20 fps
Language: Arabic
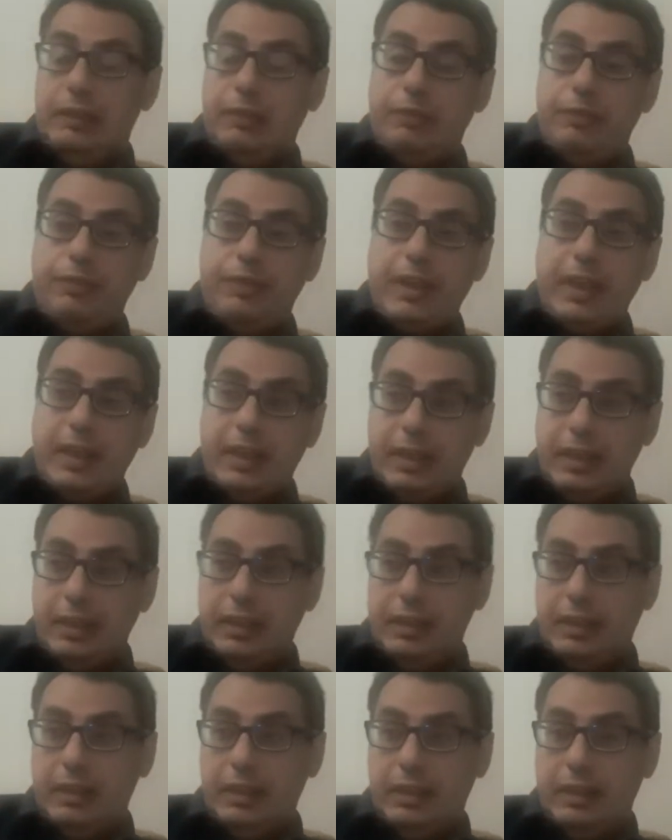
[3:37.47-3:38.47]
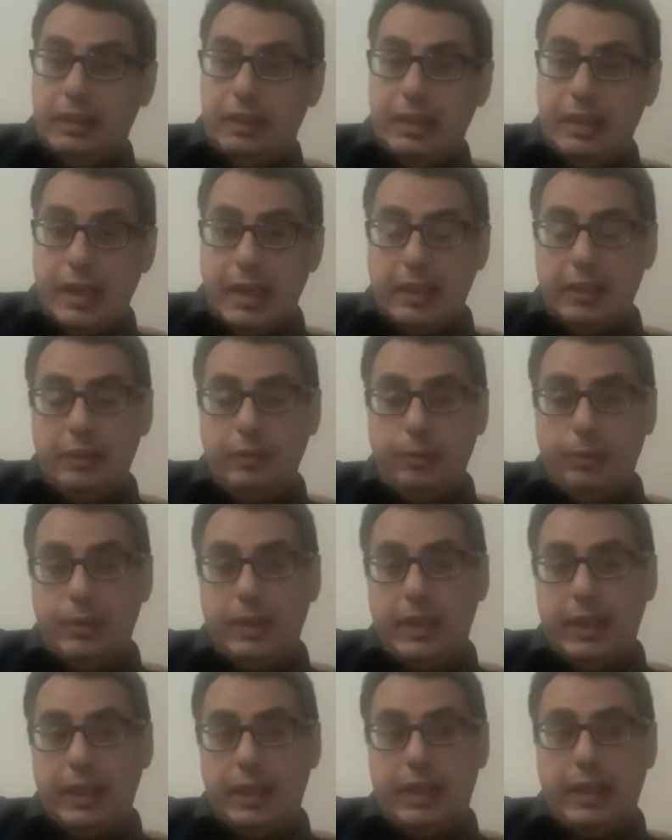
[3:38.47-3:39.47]
فنحن
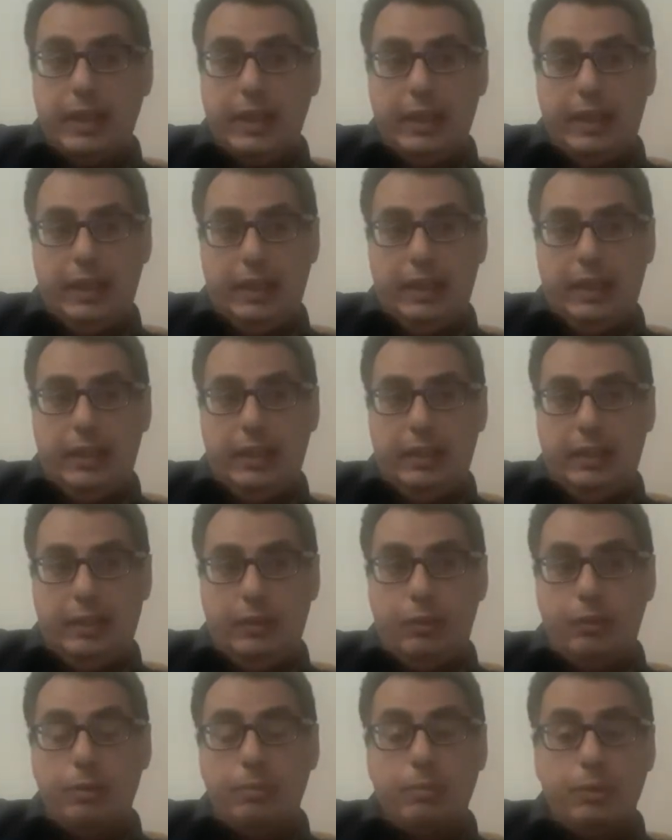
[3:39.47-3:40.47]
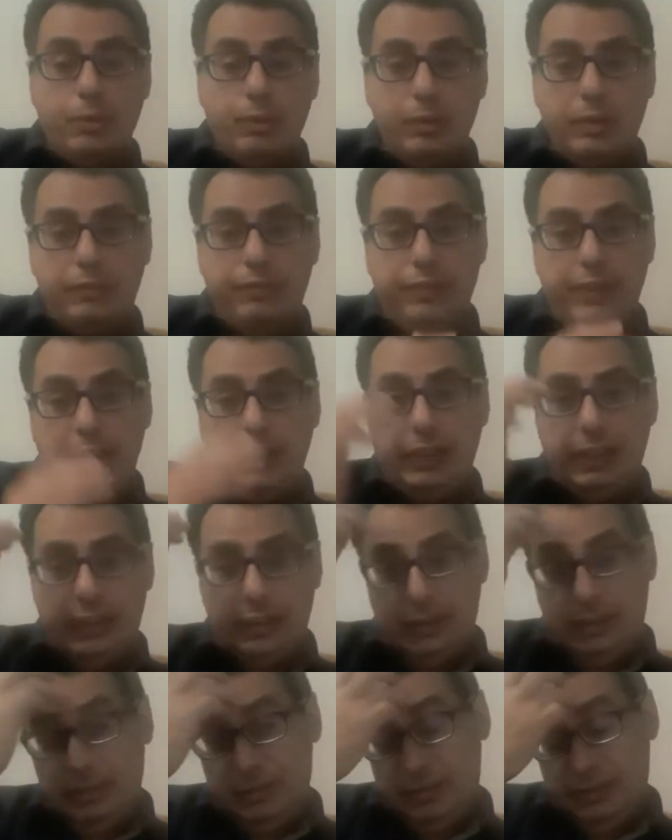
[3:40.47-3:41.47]
ك كجمهور
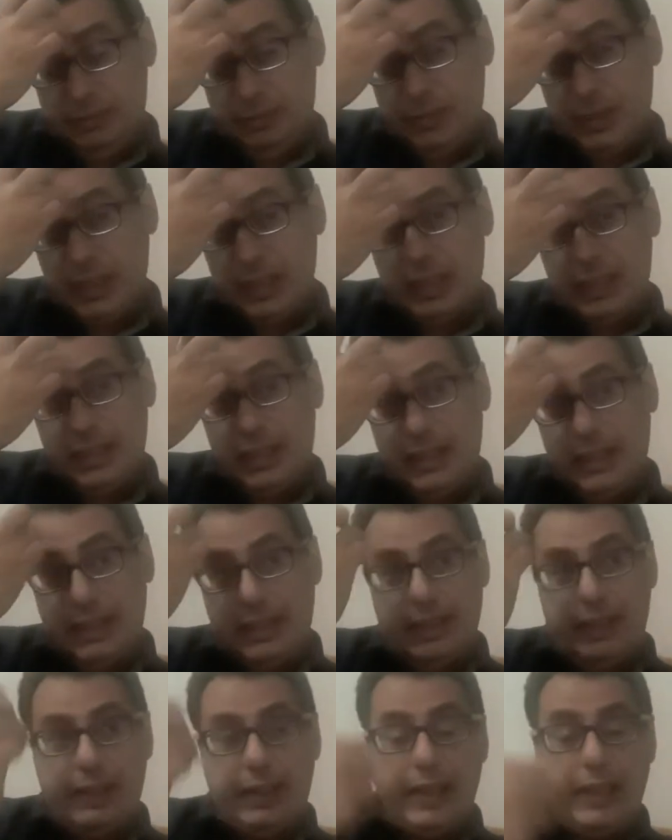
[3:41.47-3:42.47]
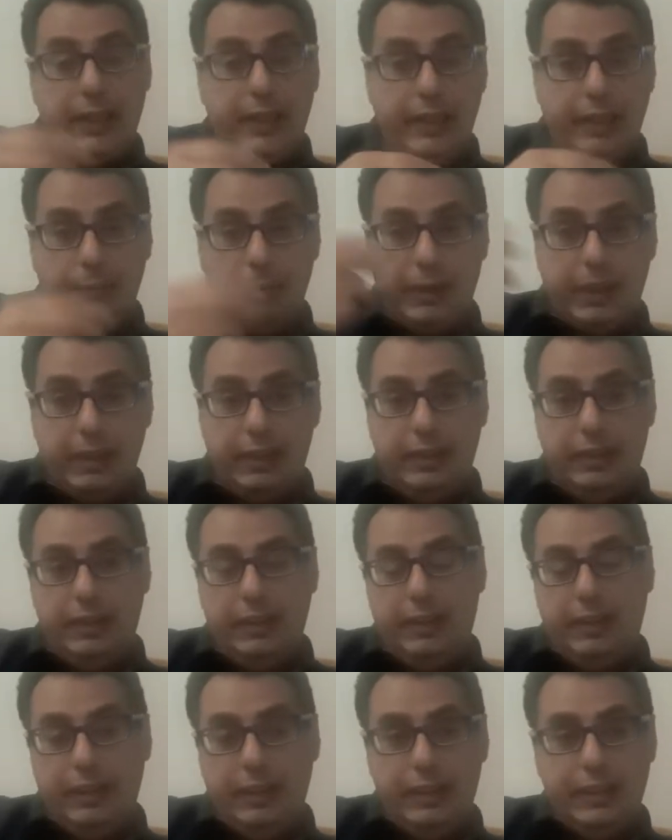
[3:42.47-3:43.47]
فريد وانا انا يمكن
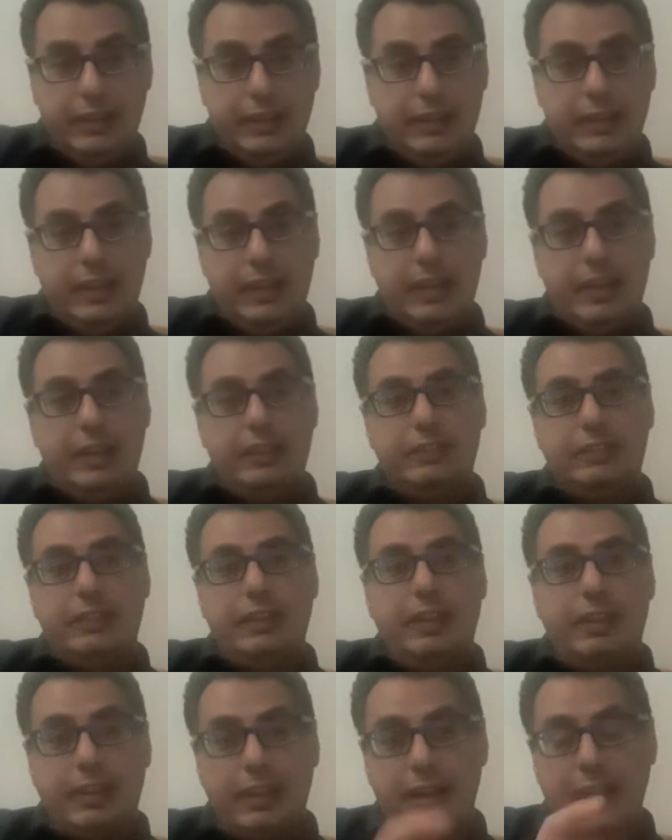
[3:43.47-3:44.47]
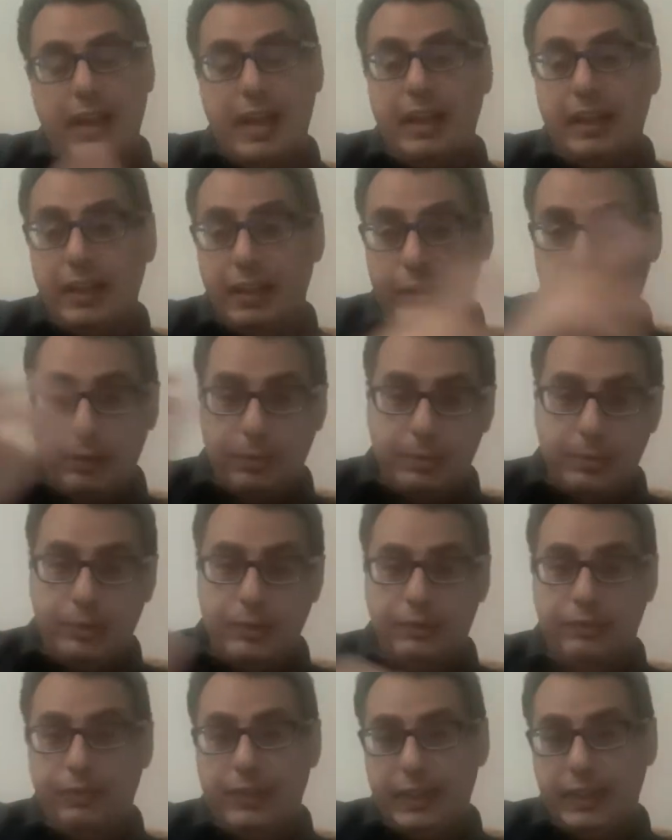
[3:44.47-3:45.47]
اللي اطلق على
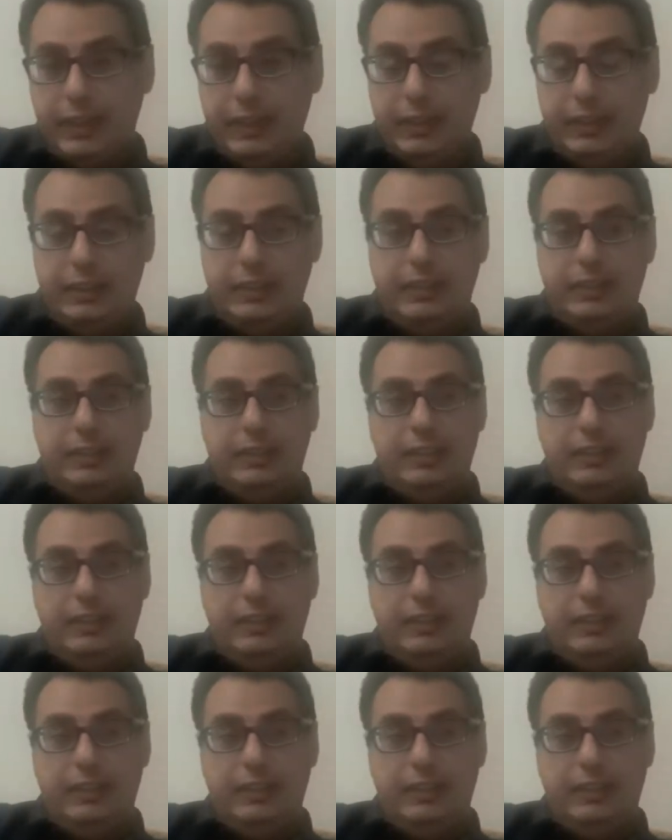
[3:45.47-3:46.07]
جمهور فريد